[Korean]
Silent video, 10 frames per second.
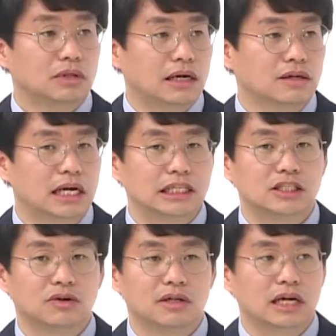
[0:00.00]
다른
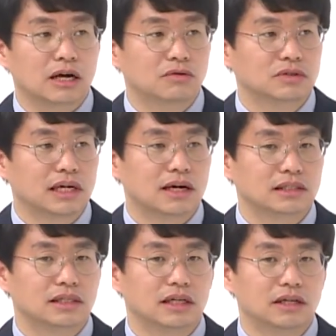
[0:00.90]
가치관을 갖고
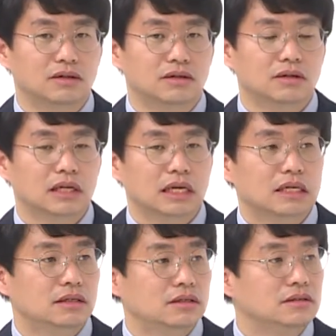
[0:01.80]
살아가잖아요.
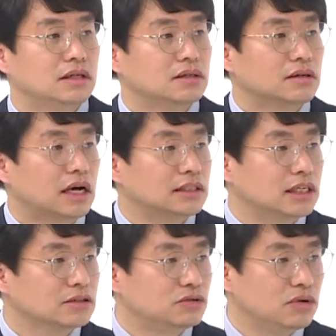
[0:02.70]
인생에서
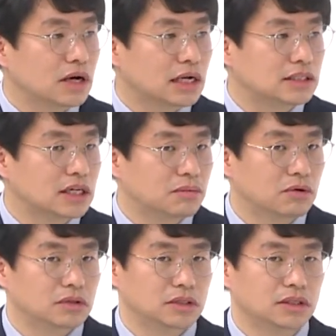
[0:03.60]
가장 중요한 가치가
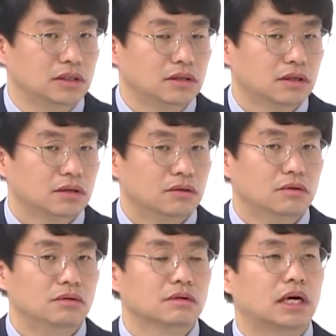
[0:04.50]
뭔지
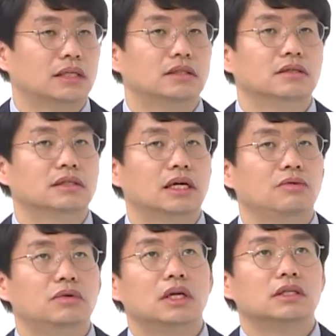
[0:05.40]
또 가치들 사이
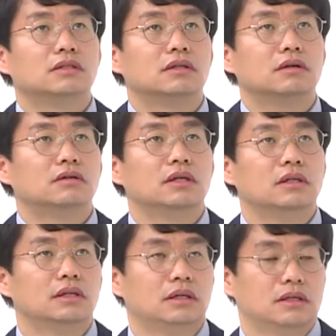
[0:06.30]
위계 질서는 어떻게
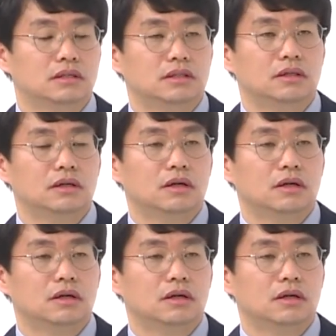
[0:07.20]
돼야 되는지